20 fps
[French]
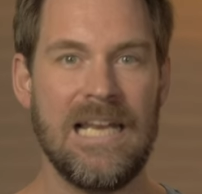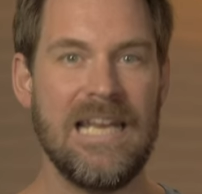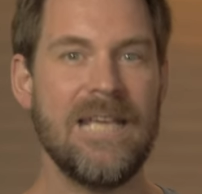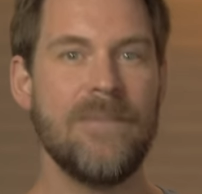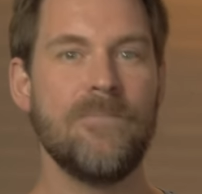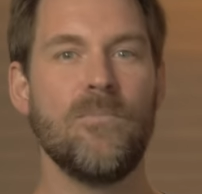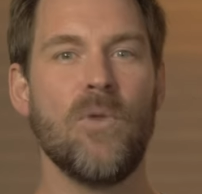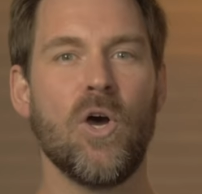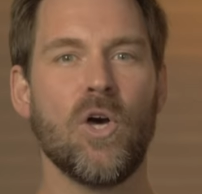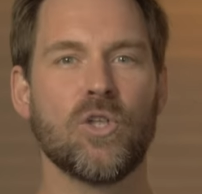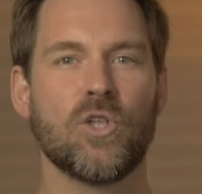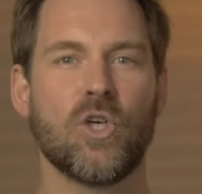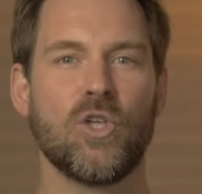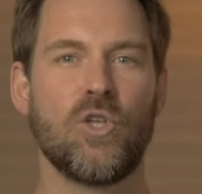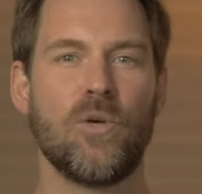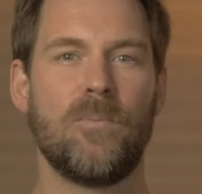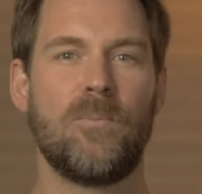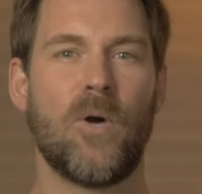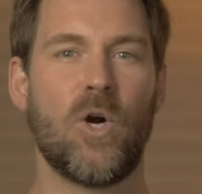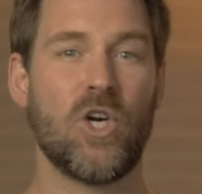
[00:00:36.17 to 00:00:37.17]
Les meurtres
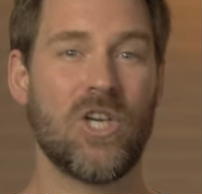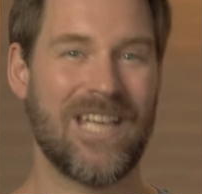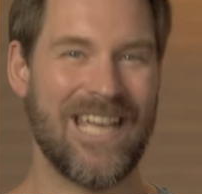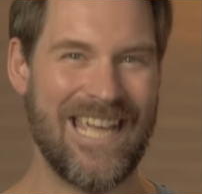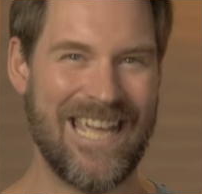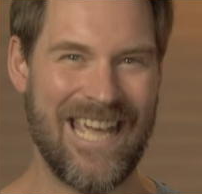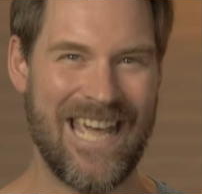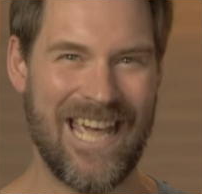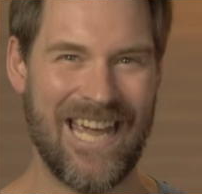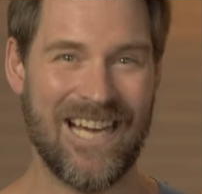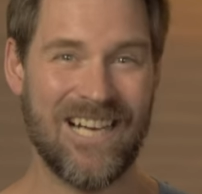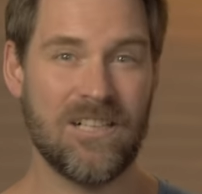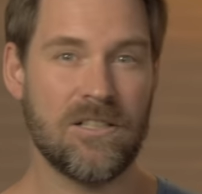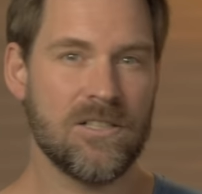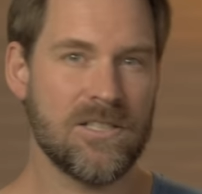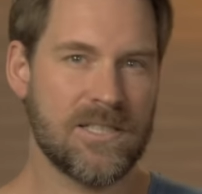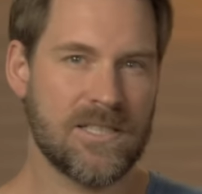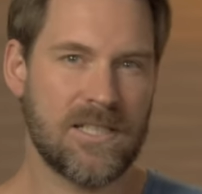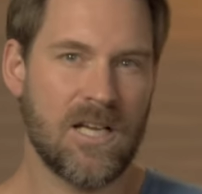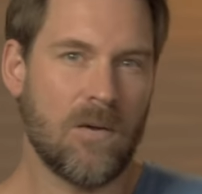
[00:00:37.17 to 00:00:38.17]
de Burke et Hare
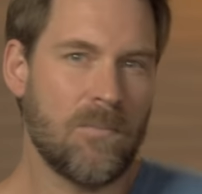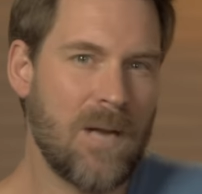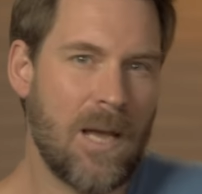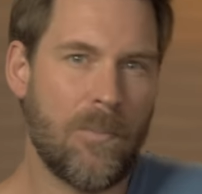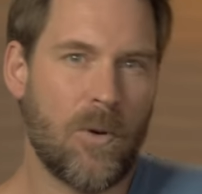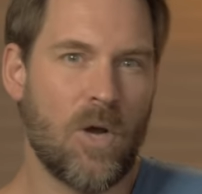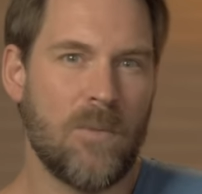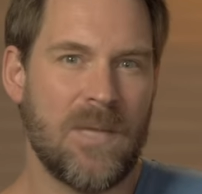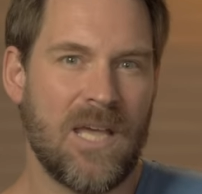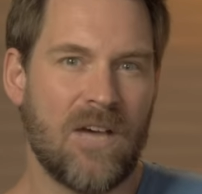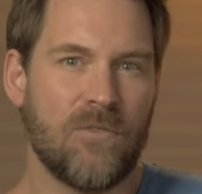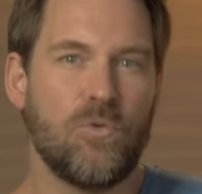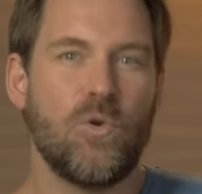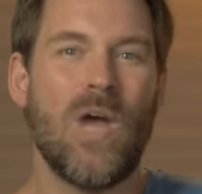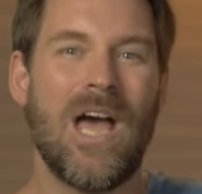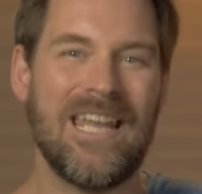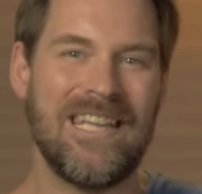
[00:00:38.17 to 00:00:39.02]
semblent à première vue